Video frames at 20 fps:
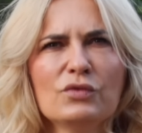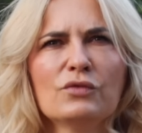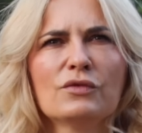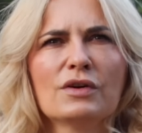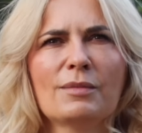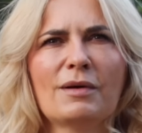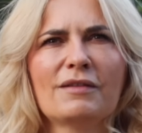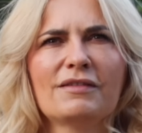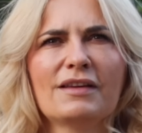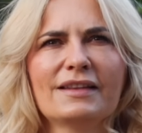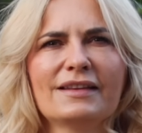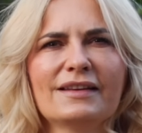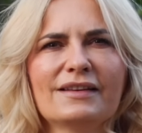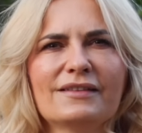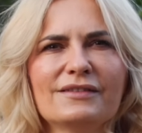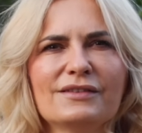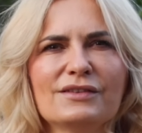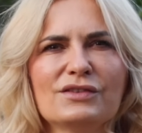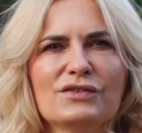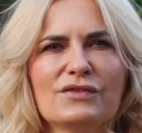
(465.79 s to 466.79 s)
Był chyba
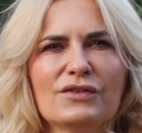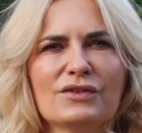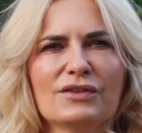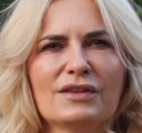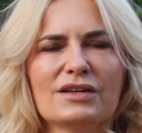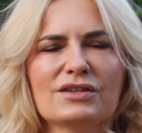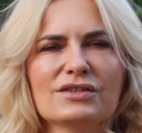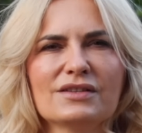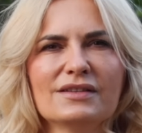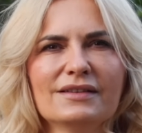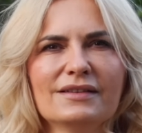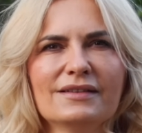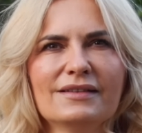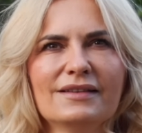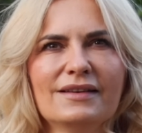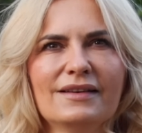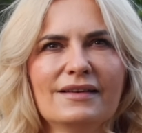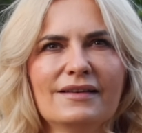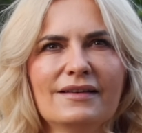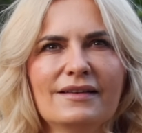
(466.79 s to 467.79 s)
wianek świąteczny.
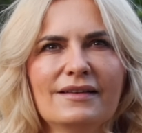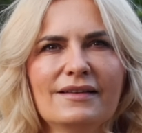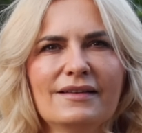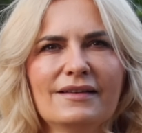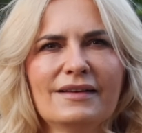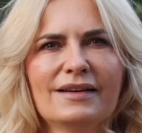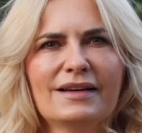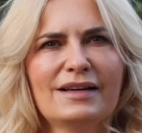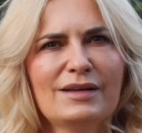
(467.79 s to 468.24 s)
Nie pamiętam.